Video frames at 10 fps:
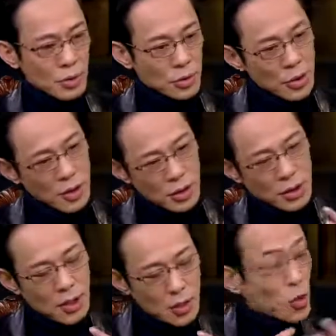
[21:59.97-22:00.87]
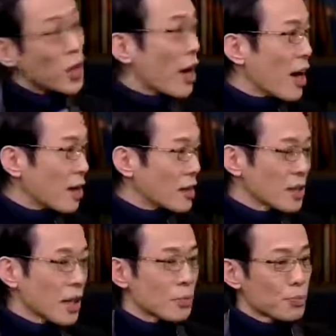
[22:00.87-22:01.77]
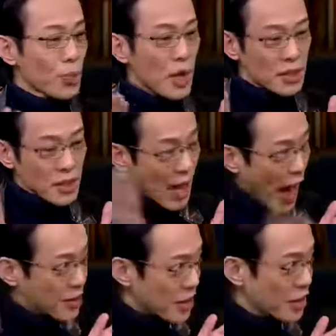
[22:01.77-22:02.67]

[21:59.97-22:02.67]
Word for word: 觉得这个做人啊，像不管是砍